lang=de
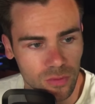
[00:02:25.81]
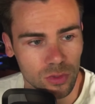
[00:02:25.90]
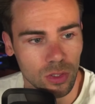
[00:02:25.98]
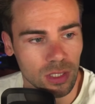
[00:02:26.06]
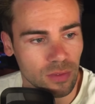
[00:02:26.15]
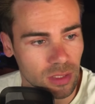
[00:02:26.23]
weil wir
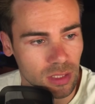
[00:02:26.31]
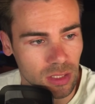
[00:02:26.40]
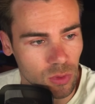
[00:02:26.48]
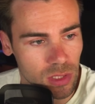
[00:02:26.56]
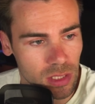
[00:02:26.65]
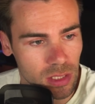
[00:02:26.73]
dort einfach die
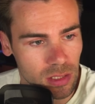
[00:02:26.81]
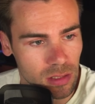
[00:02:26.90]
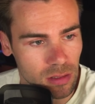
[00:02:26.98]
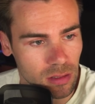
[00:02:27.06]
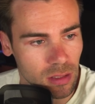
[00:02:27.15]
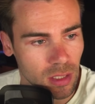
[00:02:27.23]

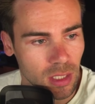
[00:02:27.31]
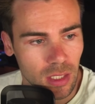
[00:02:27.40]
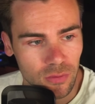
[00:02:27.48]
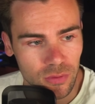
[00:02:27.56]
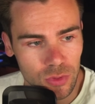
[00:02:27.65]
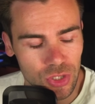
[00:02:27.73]
günstigsten
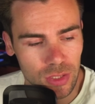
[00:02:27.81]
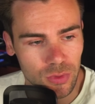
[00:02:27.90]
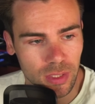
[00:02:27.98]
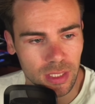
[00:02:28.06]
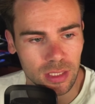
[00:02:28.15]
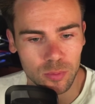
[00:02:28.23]
Future
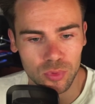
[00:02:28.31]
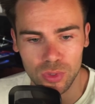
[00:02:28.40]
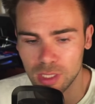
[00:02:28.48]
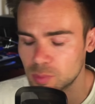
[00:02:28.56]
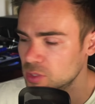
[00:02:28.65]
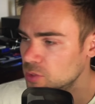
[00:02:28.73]
Trading
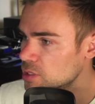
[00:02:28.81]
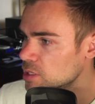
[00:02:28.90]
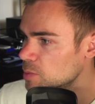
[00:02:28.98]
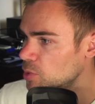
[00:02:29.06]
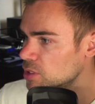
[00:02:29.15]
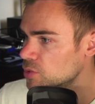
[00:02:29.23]
Gebühren haben, die günstigsten
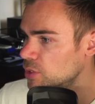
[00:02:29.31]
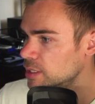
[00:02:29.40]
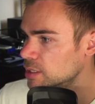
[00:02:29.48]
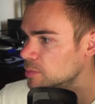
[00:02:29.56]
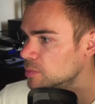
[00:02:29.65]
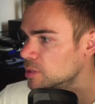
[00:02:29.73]
Spot
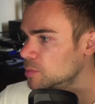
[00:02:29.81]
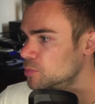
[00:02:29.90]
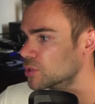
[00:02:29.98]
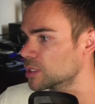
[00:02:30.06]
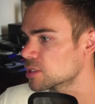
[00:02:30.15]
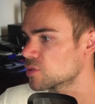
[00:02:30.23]
Trading
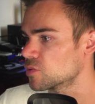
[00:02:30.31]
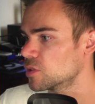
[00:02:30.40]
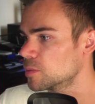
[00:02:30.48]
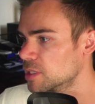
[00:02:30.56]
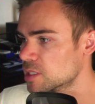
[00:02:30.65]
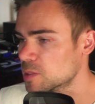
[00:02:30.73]
Gebühren, also
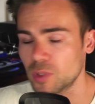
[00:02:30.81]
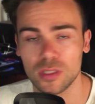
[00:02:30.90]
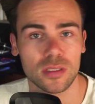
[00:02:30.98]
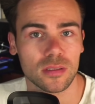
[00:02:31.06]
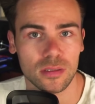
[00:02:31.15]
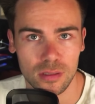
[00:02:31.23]
sowohl per Spot
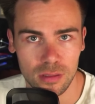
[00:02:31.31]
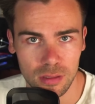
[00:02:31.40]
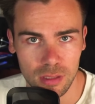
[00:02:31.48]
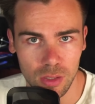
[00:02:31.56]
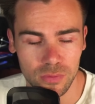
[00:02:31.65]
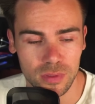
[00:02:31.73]

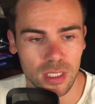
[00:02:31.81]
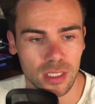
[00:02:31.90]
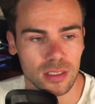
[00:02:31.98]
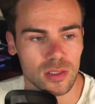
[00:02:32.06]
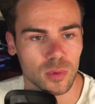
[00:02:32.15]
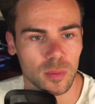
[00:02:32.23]
kaufe ich
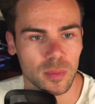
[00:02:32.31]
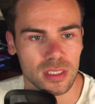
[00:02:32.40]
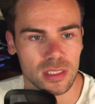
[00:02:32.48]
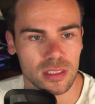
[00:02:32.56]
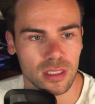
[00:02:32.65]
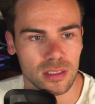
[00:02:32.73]
alles über
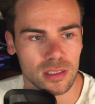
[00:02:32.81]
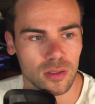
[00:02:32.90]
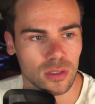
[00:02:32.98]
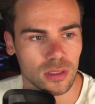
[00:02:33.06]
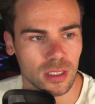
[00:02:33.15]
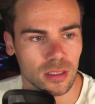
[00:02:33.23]
Maxi als
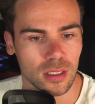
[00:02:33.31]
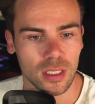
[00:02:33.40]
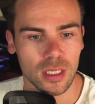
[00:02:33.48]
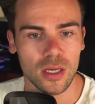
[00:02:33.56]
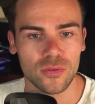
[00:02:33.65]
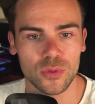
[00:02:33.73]
auch dann
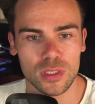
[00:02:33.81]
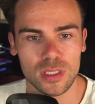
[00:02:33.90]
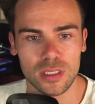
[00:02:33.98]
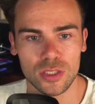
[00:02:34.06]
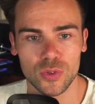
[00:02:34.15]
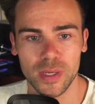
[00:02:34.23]

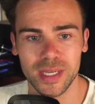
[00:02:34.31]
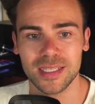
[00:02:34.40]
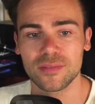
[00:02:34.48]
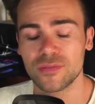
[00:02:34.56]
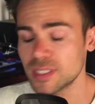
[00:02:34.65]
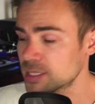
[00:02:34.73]
fürs äh,
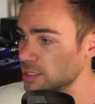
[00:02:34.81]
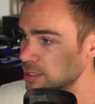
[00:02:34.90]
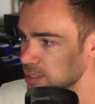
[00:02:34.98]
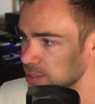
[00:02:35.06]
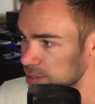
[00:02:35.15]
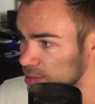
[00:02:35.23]
Trading. Wichtig,
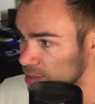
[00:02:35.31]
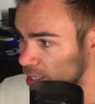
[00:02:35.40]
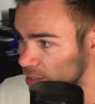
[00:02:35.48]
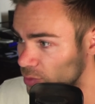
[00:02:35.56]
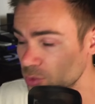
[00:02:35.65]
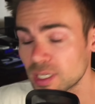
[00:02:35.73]
das ist jetzt
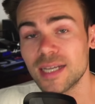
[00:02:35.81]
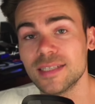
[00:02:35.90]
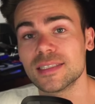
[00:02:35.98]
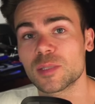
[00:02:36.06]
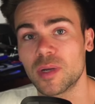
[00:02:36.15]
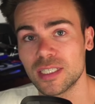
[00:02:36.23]
einfach nur ein
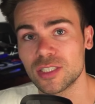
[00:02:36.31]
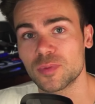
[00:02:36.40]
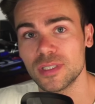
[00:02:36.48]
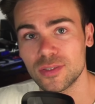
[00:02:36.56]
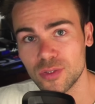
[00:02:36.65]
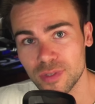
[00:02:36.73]
reines
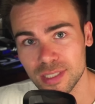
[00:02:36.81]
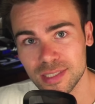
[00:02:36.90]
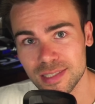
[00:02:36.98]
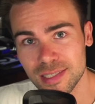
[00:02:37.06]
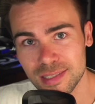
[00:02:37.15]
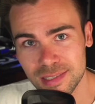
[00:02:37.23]
Beispiel. Nur weil ich
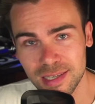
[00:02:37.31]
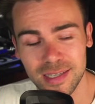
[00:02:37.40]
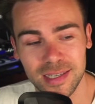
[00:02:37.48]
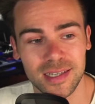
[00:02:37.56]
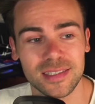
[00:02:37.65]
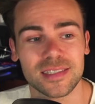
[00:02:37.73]
das jetzt
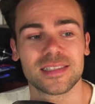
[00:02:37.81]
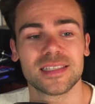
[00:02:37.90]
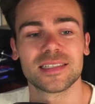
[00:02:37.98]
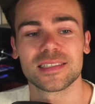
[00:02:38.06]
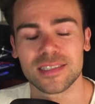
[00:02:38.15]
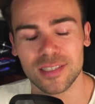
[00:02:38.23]
zeige, heißt es
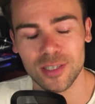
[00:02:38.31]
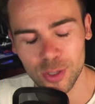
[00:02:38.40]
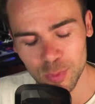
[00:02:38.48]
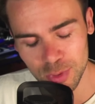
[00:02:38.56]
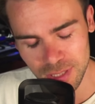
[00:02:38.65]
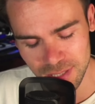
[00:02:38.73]
nicht, dass ich eine
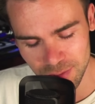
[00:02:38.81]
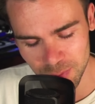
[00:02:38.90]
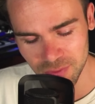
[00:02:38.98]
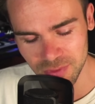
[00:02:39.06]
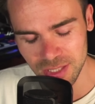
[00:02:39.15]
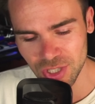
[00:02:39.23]
Long-Position
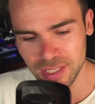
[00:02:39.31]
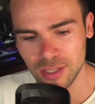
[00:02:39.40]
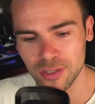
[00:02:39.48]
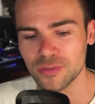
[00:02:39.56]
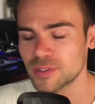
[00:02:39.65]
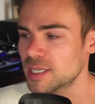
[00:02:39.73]
bei VeChain
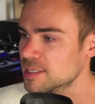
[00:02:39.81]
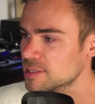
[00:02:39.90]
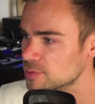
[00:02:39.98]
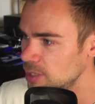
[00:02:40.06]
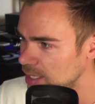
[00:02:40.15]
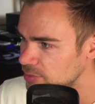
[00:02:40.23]
eröffne.
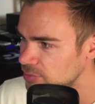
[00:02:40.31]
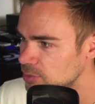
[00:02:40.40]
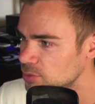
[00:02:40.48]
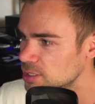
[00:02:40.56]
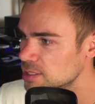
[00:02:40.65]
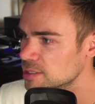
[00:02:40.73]
Also einfach
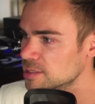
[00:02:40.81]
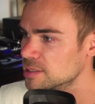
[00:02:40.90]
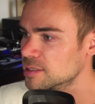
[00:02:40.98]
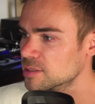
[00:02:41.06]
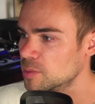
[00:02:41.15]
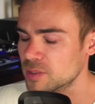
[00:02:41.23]
nur, dass
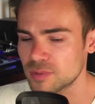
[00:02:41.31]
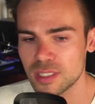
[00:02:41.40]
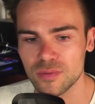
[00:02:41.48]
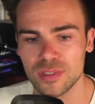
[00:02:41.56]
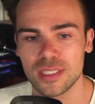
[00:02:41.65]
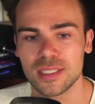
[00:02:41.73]
ihr nochmal
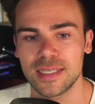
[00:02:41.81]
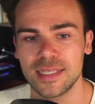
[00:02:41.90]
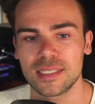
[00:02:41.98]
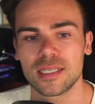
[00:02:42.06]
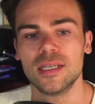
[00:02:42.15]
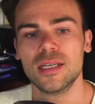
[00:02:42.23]
wisst, wie es
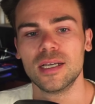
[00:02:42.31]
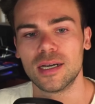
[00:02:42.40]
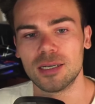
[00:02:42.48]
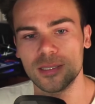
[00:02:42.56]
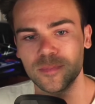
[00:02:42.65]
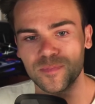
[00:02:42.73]
geht.
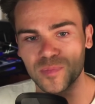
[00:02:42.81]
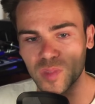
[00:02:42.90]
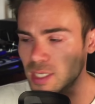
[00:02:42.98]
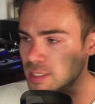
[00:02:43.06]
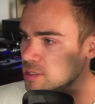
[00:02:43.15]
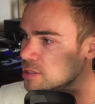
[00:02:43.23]
Ähm,
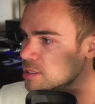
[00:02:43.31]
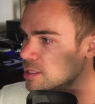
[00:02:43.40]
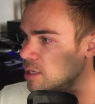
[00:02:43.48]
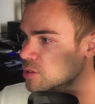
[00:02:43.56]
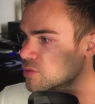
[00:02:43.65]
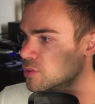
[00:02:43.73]
ansonsten
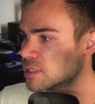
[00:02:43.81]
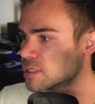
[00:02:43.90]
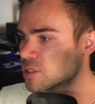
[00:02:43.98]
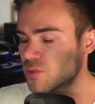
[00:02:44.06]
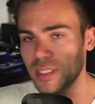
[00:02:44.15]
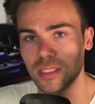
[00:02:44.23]

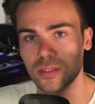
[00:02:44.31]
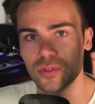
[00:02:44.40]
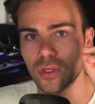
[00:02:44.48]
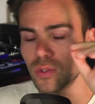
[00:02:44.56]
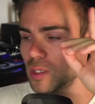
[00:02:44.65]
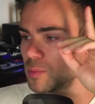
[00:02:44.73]
ausführliches
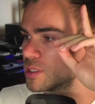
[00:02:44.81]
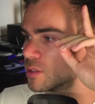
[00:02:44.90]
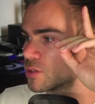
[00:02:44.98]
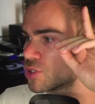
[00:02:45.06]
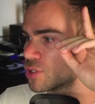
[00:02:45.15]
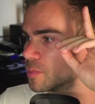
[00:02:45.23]
Trading-Tutorial habe ich ja
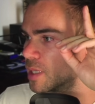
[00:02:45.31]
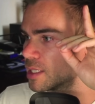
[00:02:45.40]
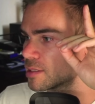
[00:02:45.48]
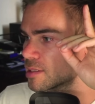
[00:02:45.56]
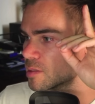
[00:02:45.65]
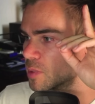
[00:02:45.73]
auch schon
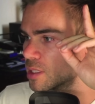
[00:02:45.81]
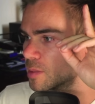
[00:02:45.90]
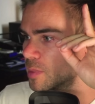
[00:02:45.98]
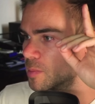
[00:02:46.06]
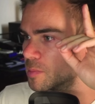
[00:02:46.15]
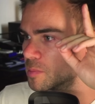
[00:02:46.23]
gemacht. Ist immer da
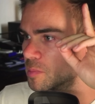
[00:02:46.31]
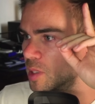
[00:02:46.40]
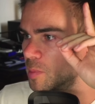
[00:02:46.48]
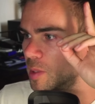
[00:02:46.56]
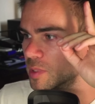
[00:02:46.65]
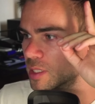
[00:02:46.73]
meinem, bei
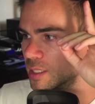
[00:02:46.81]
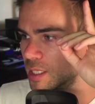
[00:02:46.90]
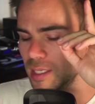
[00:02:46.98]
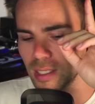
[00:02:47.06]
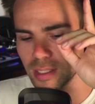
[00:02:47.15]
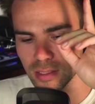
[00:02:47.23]
meinem
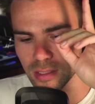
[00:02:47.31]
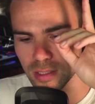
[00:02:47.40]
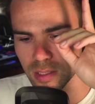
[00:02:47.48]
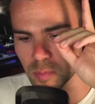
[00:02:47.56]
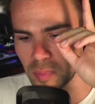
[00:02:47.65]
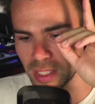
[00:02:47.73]
Kanal eigentlich
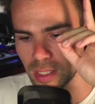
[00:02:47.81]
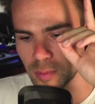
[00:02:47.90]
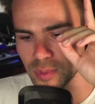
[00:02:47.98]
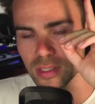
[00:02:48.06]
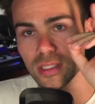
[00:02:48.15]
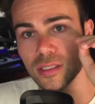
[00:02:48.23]
als Banner
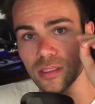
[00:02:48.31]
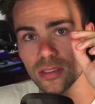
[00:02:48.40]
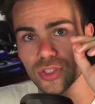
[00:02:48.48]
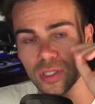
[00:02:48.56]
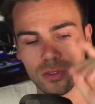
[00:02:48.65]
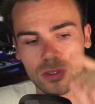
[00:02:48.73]
mit drin.
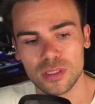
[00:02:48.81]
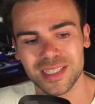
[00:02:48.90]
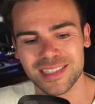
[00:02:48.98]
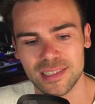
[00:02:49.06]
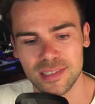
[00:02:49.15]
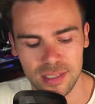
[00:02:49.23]
Schaut euch
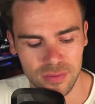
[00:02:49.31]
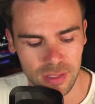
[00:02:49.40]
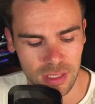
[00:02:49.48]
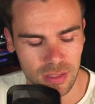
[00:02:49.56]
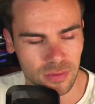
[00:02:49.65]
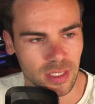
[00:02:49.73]
das hier
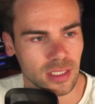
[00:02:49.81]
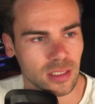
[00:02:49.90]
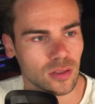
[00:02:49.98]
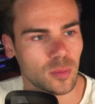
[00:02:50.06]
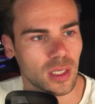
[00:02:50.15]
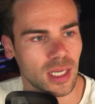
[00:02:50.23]
definitiv gerne
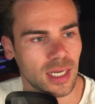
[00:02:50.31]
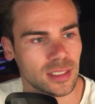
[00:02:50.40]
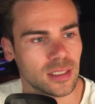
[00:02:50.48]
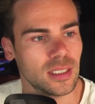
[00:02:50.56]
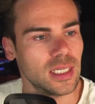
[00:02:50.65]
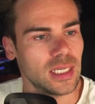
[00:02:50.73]
nochmal
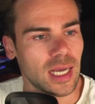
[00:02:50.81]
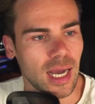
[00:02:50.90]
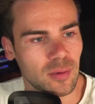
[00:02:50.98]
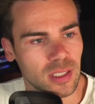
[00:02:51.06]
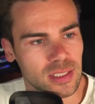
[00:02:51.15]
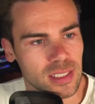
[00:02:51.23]
an.
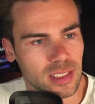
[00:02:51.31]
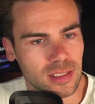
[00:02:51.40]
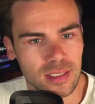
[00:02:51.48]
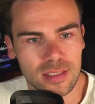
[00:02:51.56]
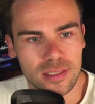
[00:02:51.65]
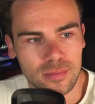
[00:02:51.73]
Aber
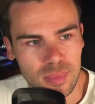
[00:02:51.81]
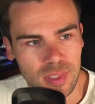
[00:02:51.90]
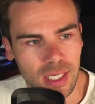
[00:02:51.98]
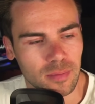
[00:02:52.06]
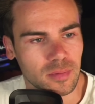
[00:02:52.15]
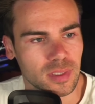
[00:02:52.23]
letztendlich
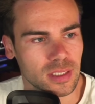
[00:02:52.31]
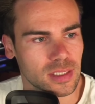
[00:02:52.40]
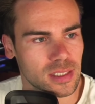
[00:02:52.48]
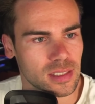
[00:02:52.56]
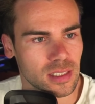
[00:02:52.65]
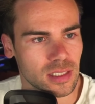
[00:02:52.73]
ja,
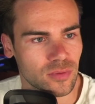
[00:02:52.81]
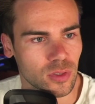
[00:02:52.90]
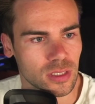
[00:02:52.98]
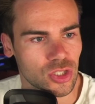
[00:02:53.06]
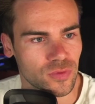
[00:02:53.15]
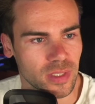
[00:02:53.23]
ist es nicht
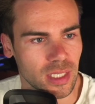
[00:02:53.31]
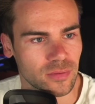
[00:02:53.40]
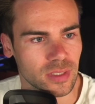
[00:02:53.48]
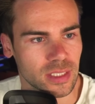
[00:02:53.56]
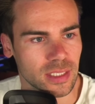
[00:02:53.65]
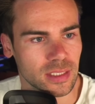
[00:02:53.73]
wirklich schwer.
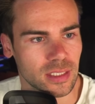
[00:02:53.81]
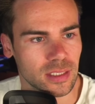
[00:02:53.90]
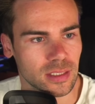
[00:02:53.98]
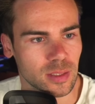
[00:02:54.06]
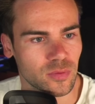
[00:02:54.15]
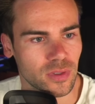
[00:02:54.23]
Wir gehen hier
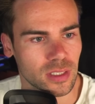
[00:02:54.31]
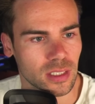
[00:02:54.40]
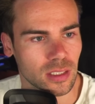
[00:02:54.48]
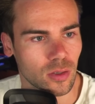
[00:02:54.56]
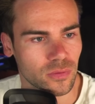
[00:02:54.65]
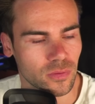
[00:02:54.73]
in dem Fall
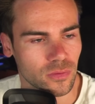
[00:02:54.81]
dann auf